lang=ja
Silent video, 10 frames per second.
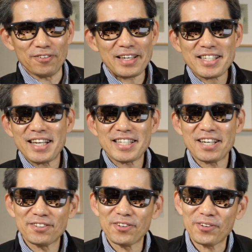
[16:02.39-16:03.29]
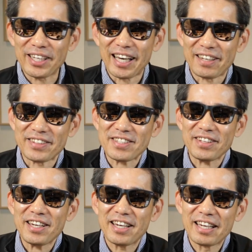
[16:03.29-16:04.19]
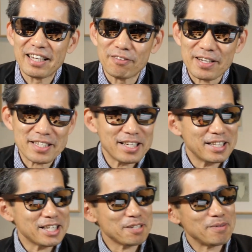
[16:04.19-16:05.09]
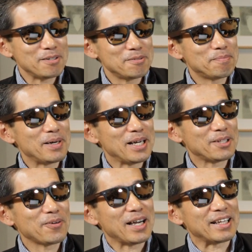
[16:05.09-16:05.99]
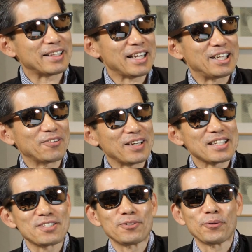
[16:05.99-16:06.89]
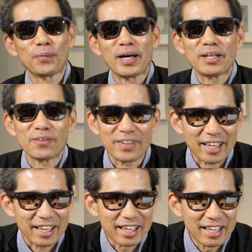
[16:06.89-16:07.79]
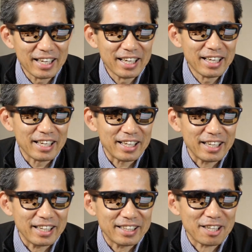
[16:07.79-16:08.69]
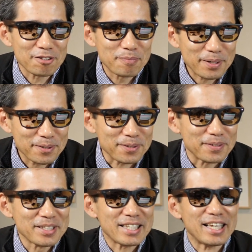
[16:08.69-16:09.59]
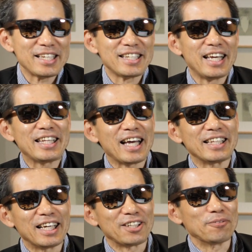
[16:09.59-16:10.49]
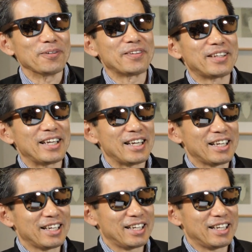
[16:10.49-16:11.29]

忘れちゃう時があるんですよね。忘れてしまうパートがあったりとかすることがあるので、なるべく接していたいなと思って。